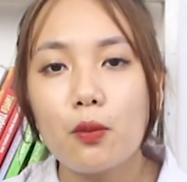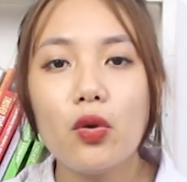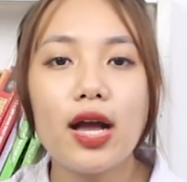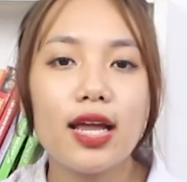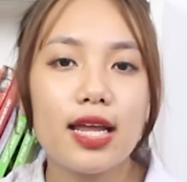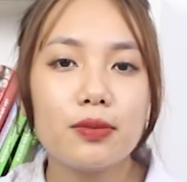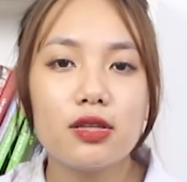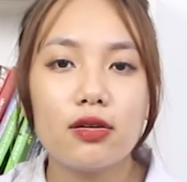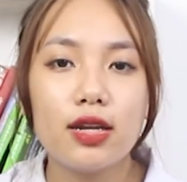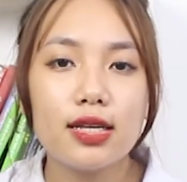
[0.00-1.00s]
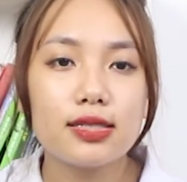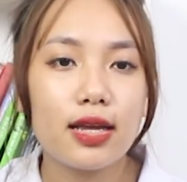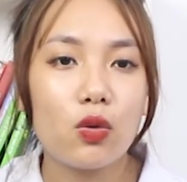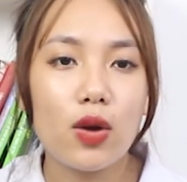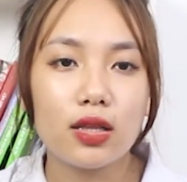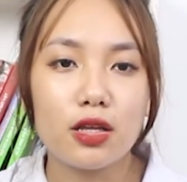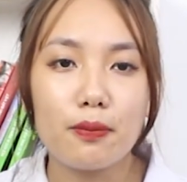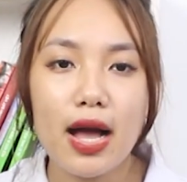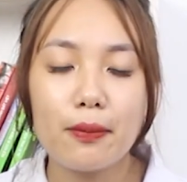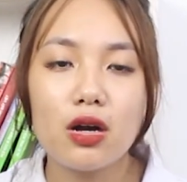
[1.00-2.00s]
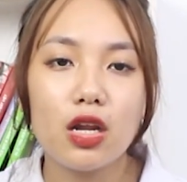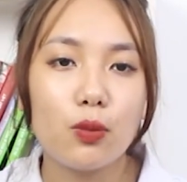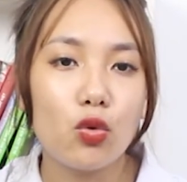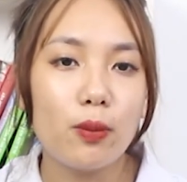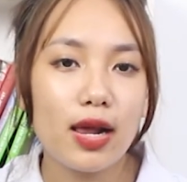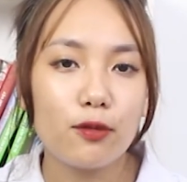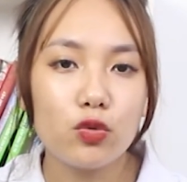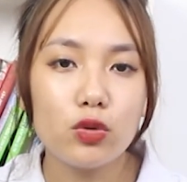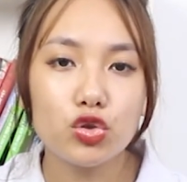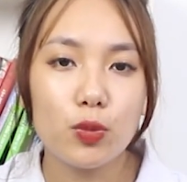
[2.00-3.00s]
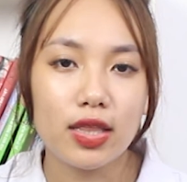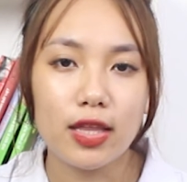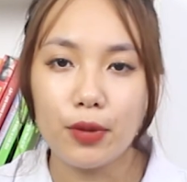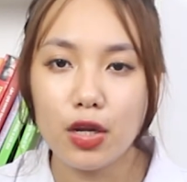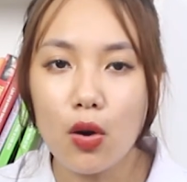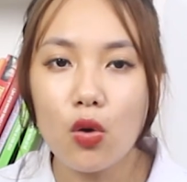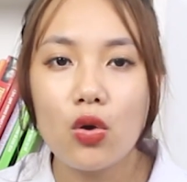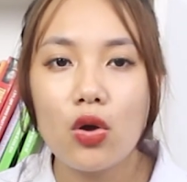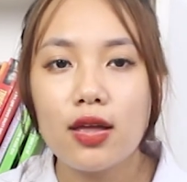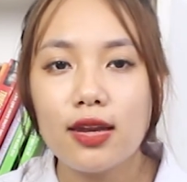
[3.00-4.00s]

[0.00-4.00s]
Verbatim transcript: Mỗi ngày nam giới nên dành khoảng từ 30 đến 45 phút cho bài tập đi bộ.